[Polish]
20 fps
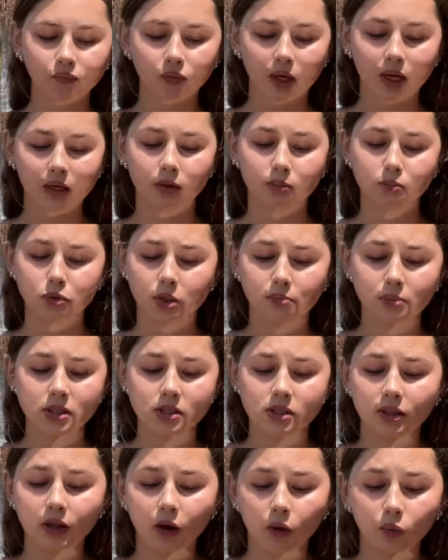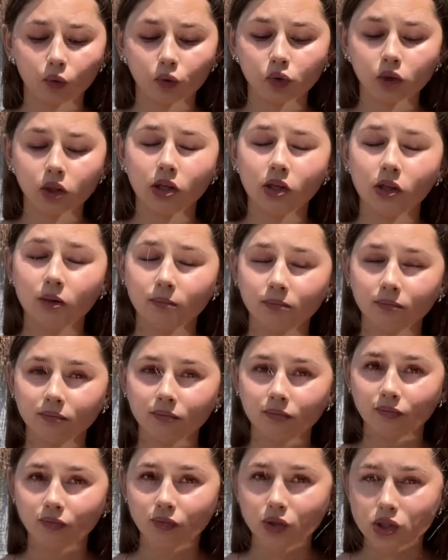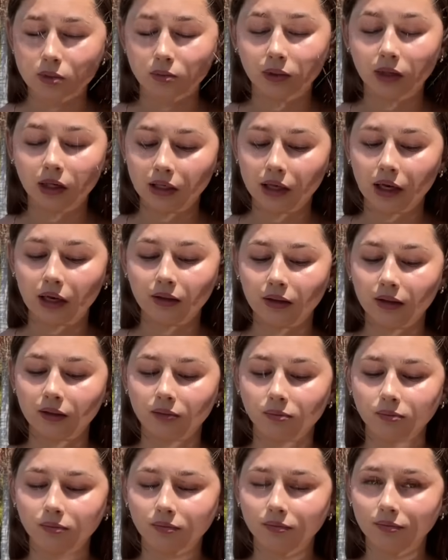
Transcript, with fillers: a te przepisy na ogórki są genialne.